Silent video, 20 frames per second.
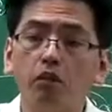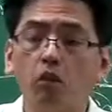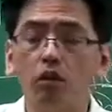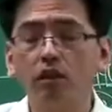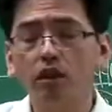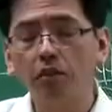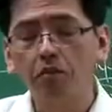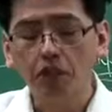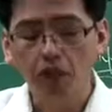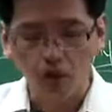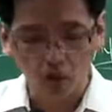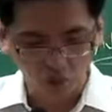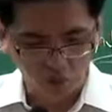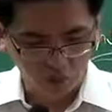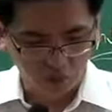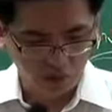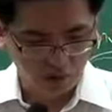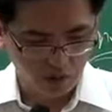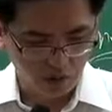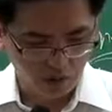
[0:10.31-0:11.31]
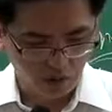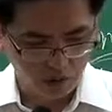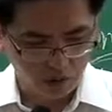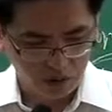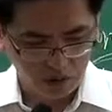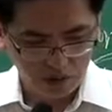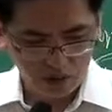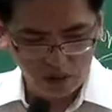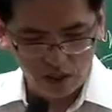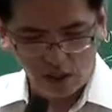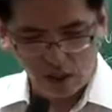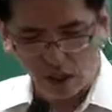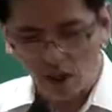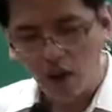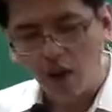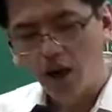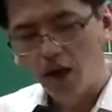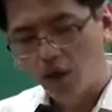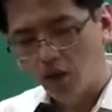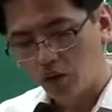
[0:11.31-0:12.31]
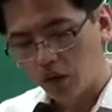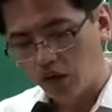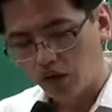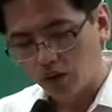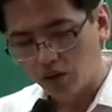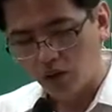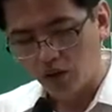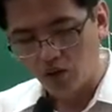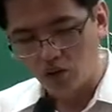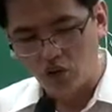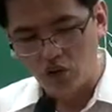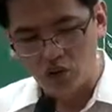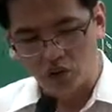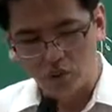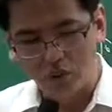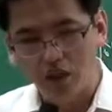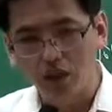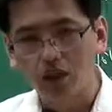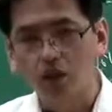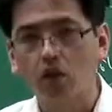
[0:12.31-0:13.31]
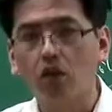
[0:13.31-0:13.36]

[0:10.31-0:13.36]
또는 3년에 두 번 정도 출제가 되는 그런 주제입니다.